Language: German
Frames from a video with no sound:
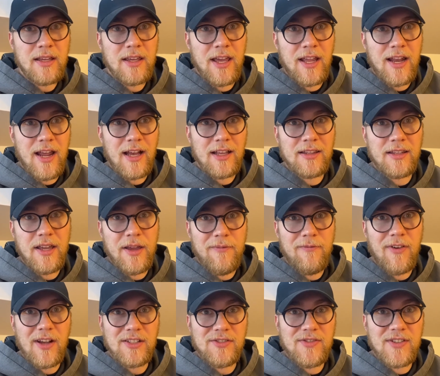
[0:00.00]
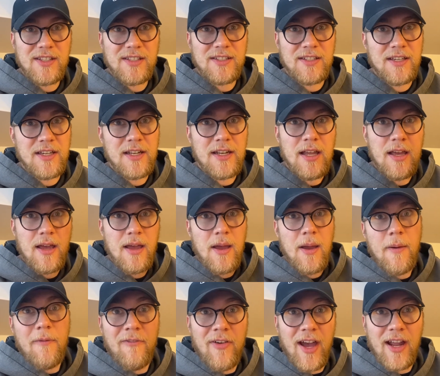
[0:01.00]
Je nachdem, was wir ziehen,
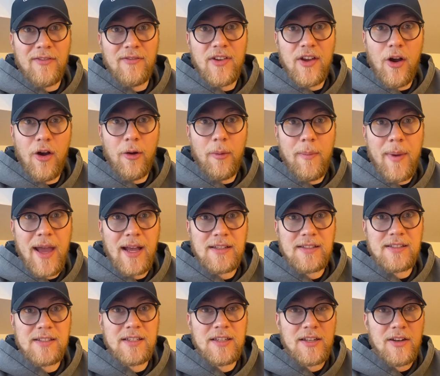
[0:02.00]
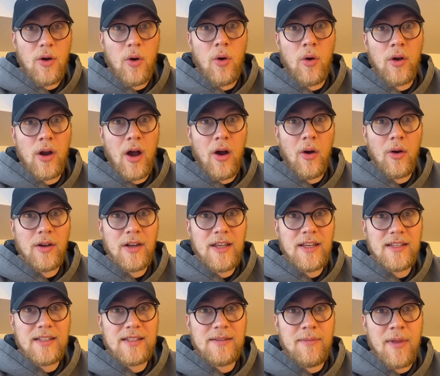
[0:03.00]
werden wir auch mehr ziehen oder auch
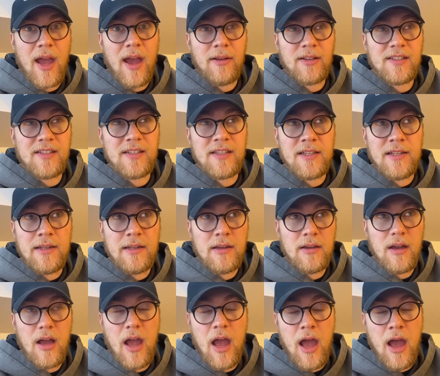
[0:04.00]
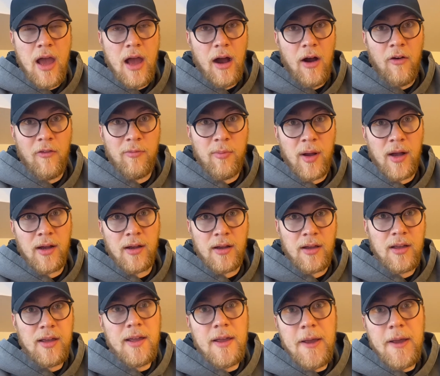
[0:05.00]
nicht mehr ziehen. Äh, aufmachen.